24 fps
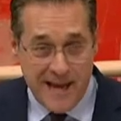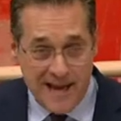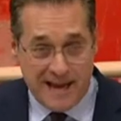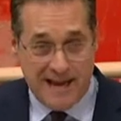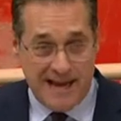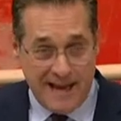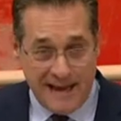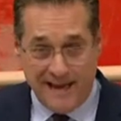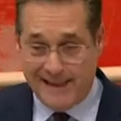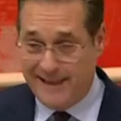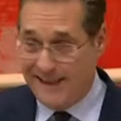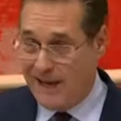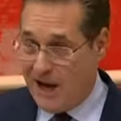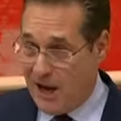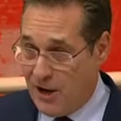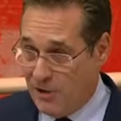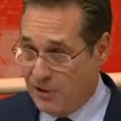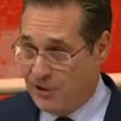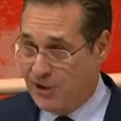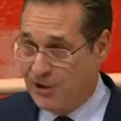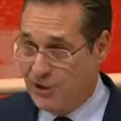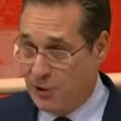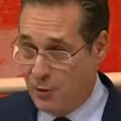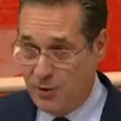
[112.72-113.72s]
Geld
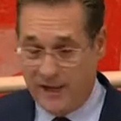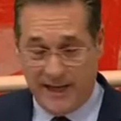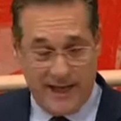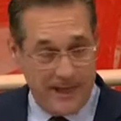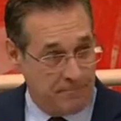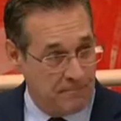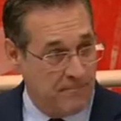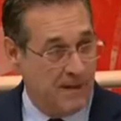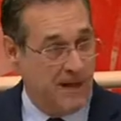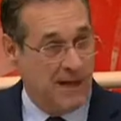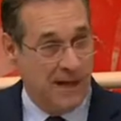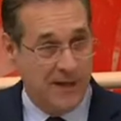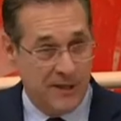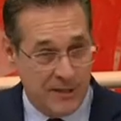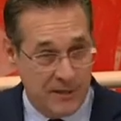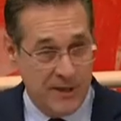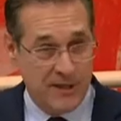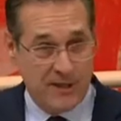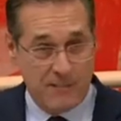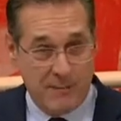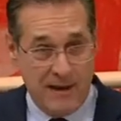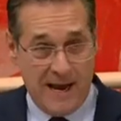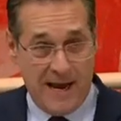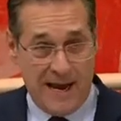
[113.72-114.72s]
auszugeben,
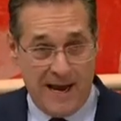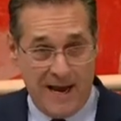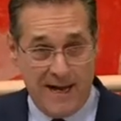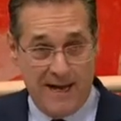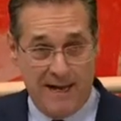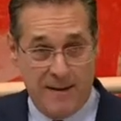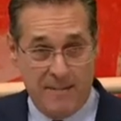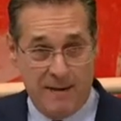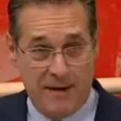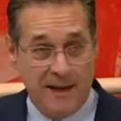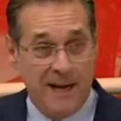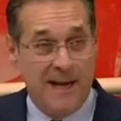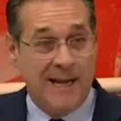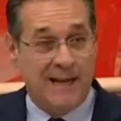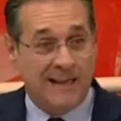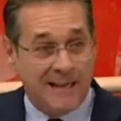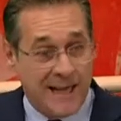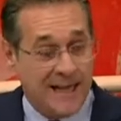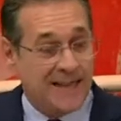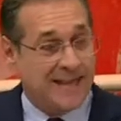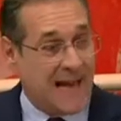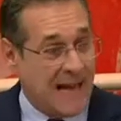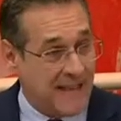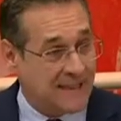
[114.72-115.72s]
als wir einnehmen.
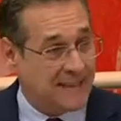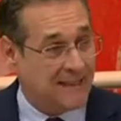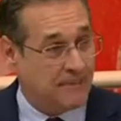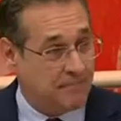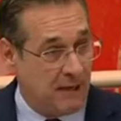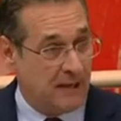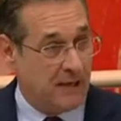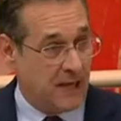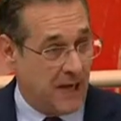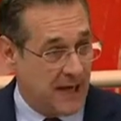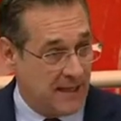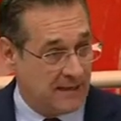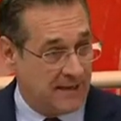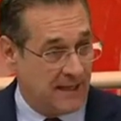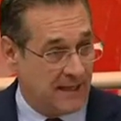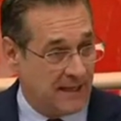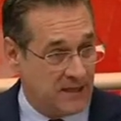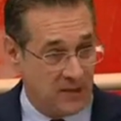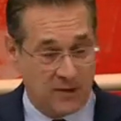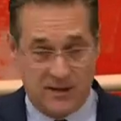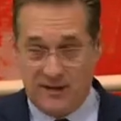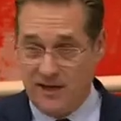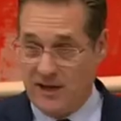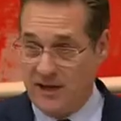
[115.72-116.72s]
Denn das bedeutet
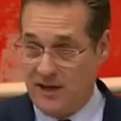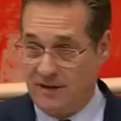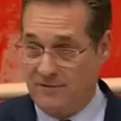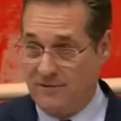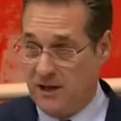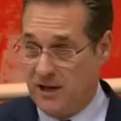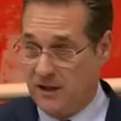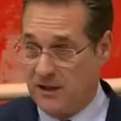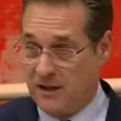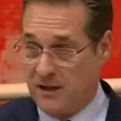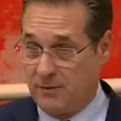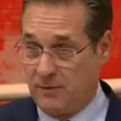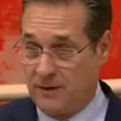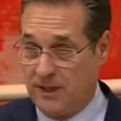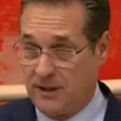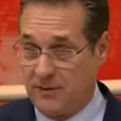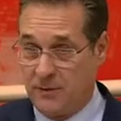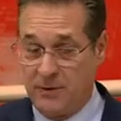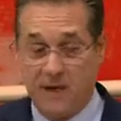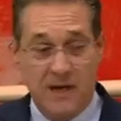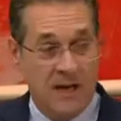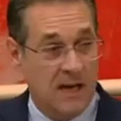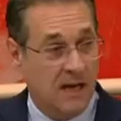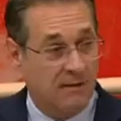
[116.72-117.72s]
soziale
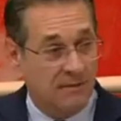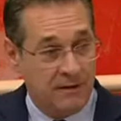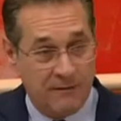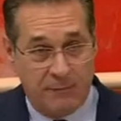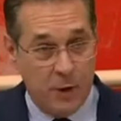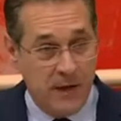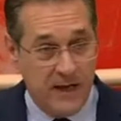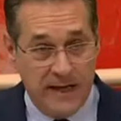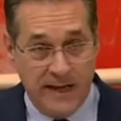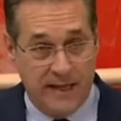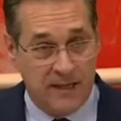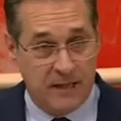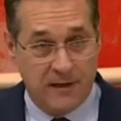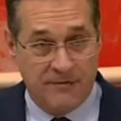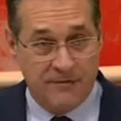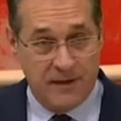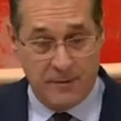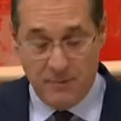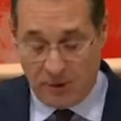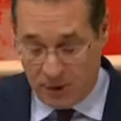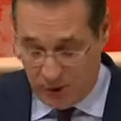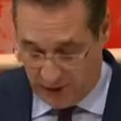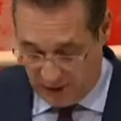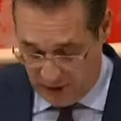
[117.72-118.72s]
Verantwortung. Wir wollen nicht auf dem
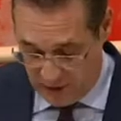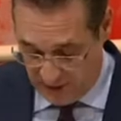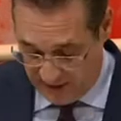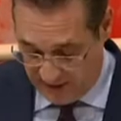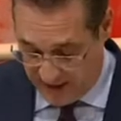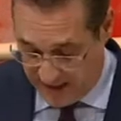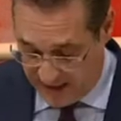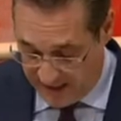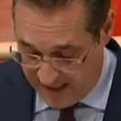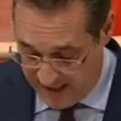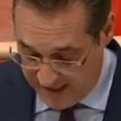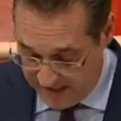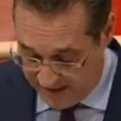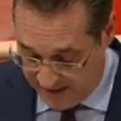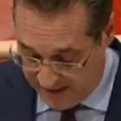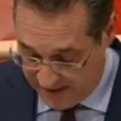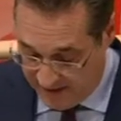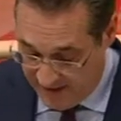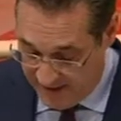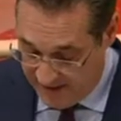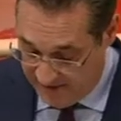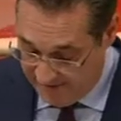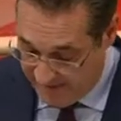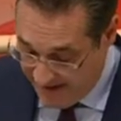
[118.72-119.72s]
Rücken unserer Kinder
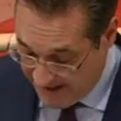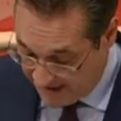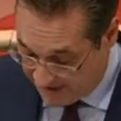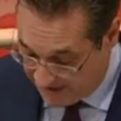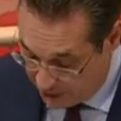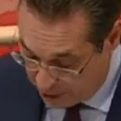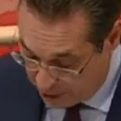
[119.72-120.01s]
weiter